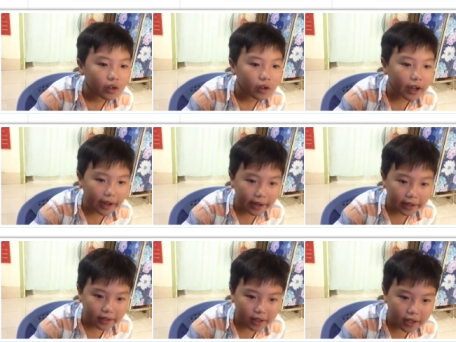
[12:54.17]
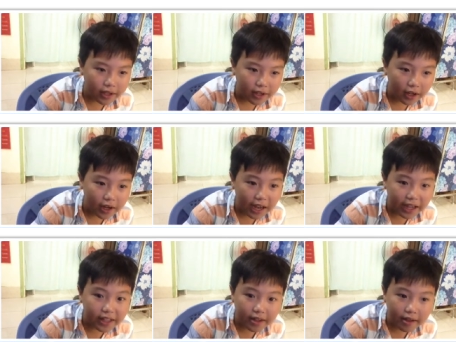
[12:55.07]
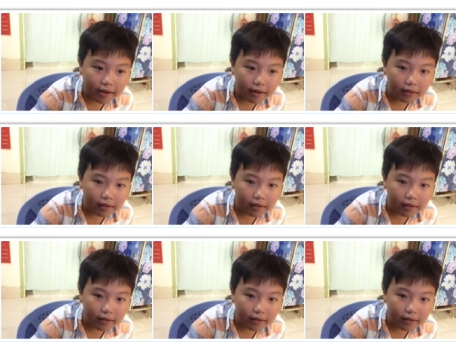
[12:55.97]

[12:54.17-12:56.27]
Hèn chi Hình nãy giờ